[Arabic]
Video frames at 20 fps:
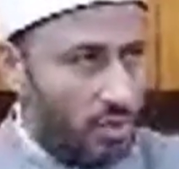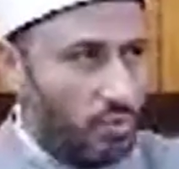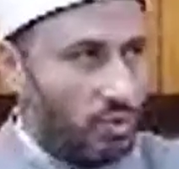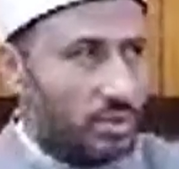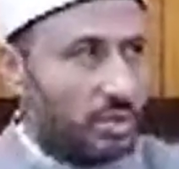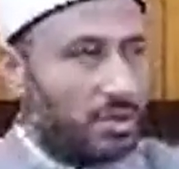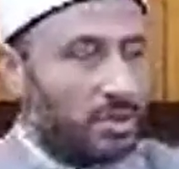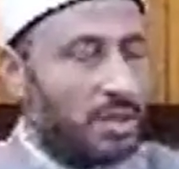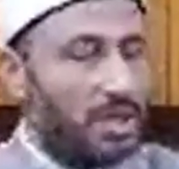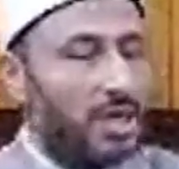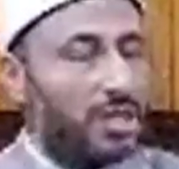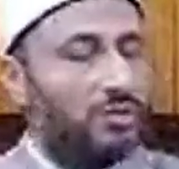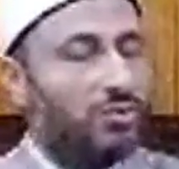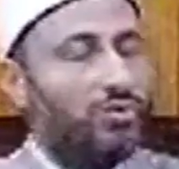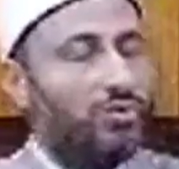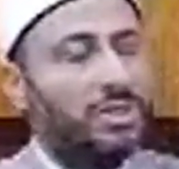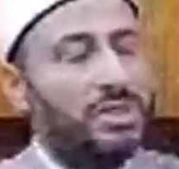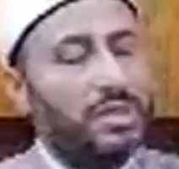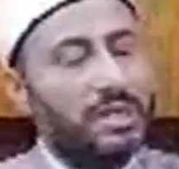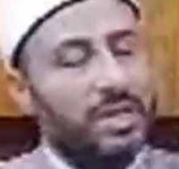والصلاة
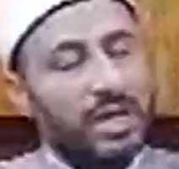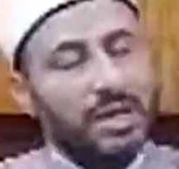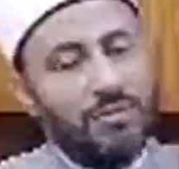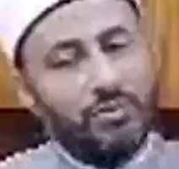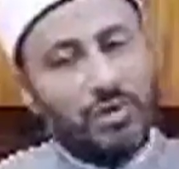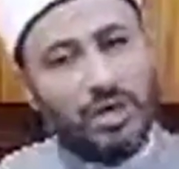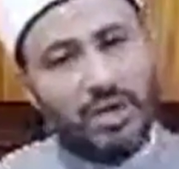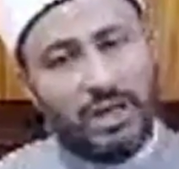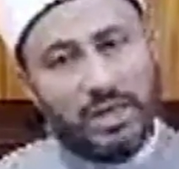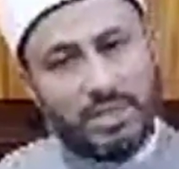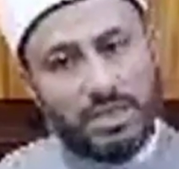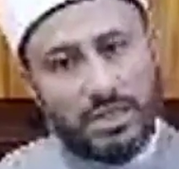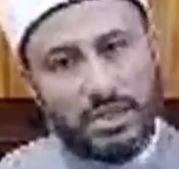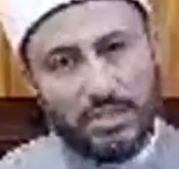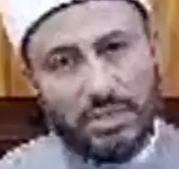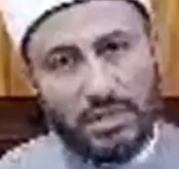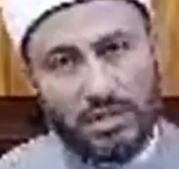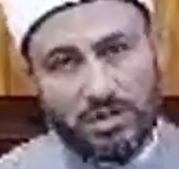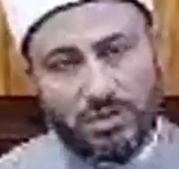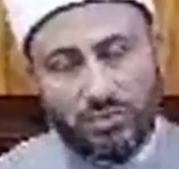والسلام على
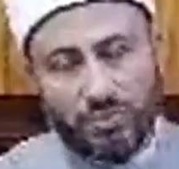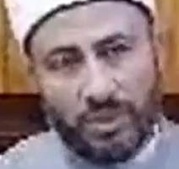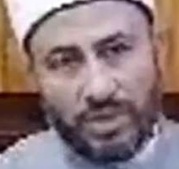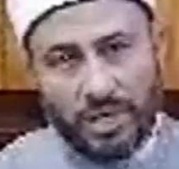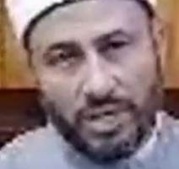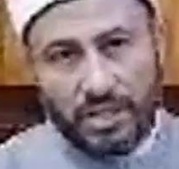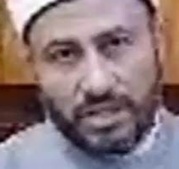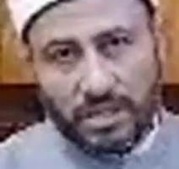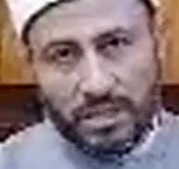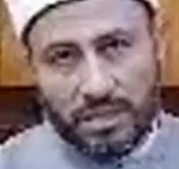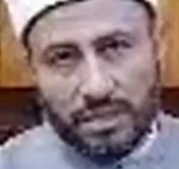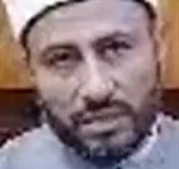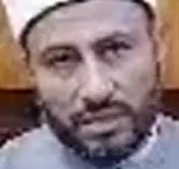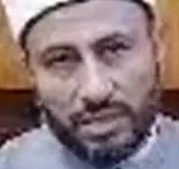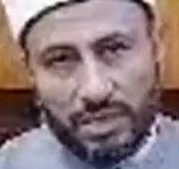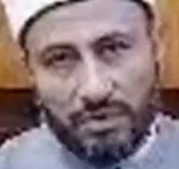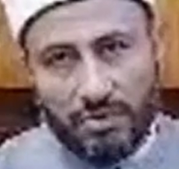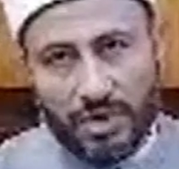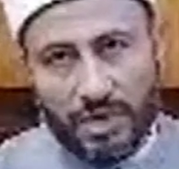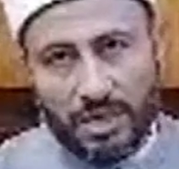سيدنا رسول الله صلى
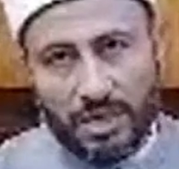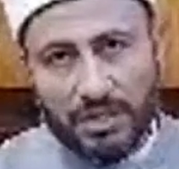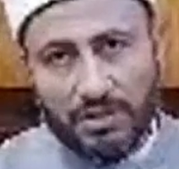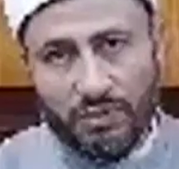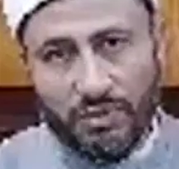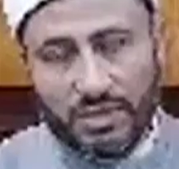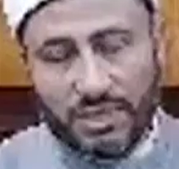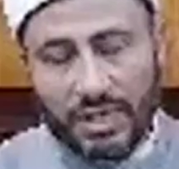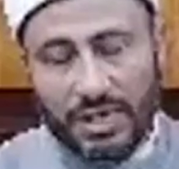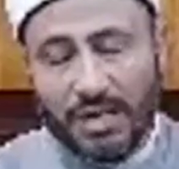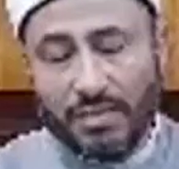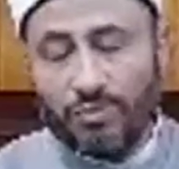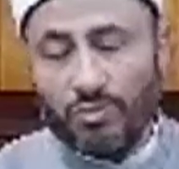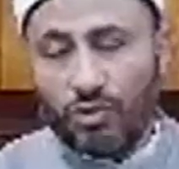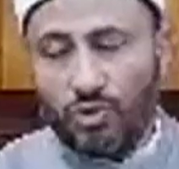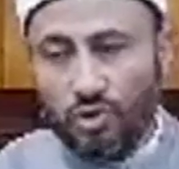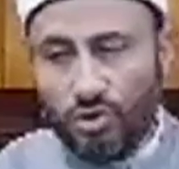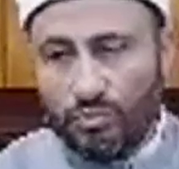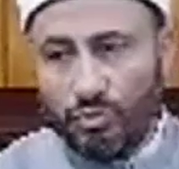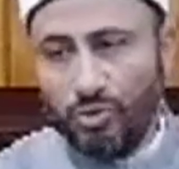الله عليه وسلم
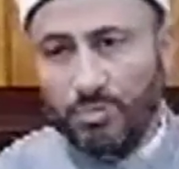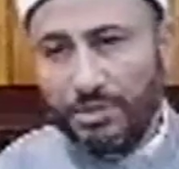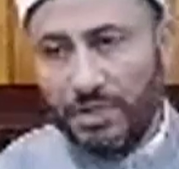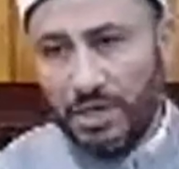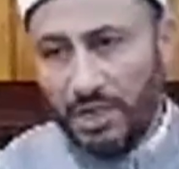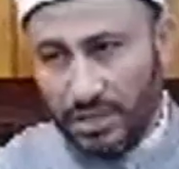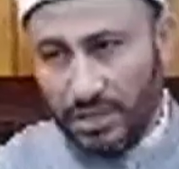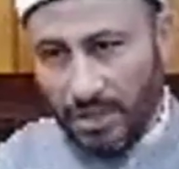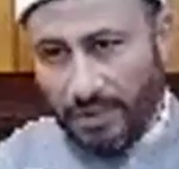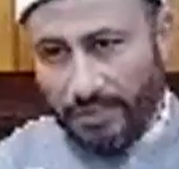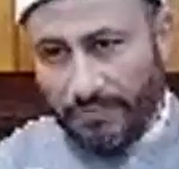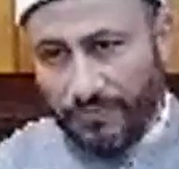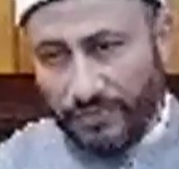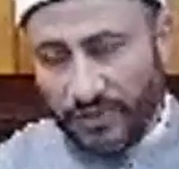قرب من الله